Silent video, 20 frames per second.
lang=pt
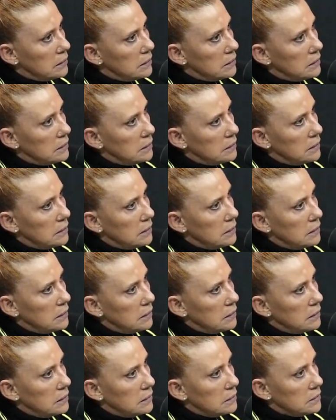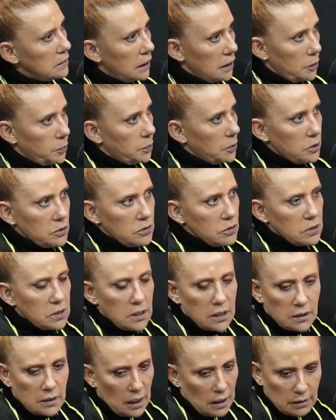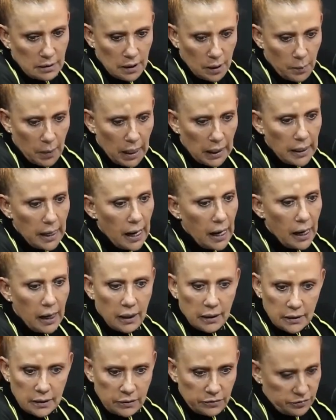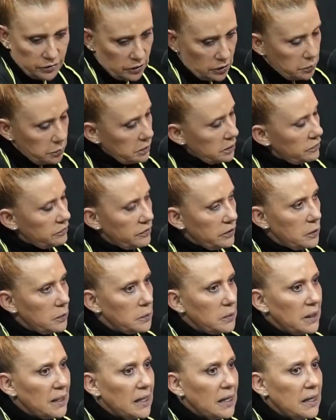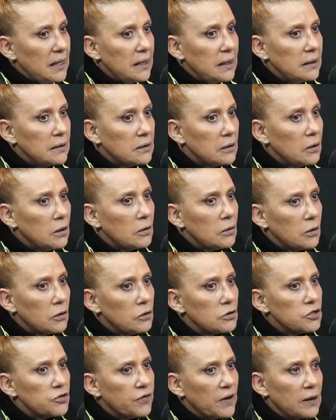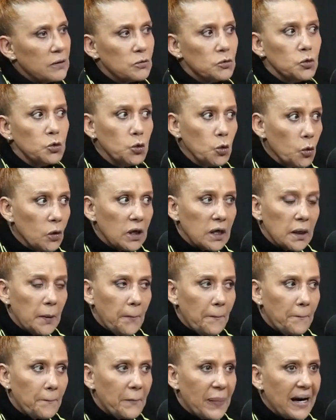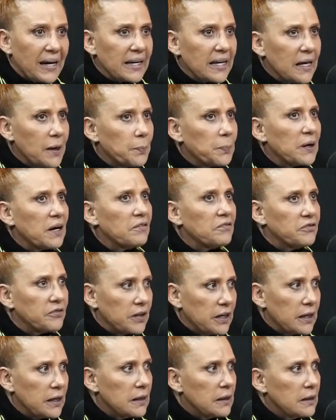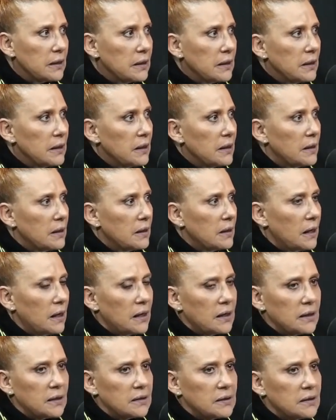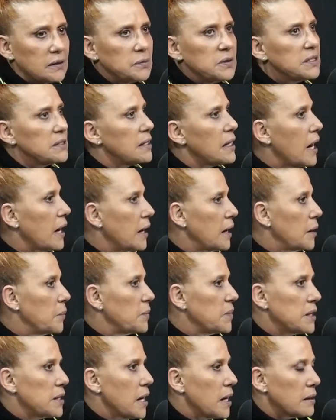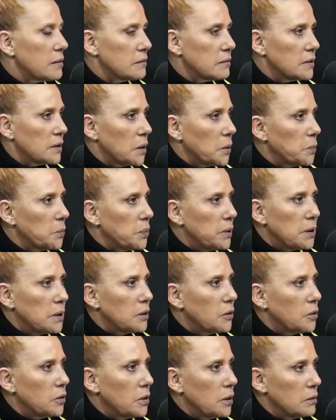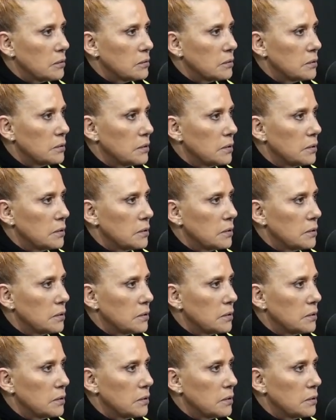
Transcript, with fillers: Tem que produzir, né, Rita? Tem que produzir, tem que trabalhar e vamos que vamos. Então é o que eu te falo, nunca parei para ver uh, se me, dá, me deram trambique ou não.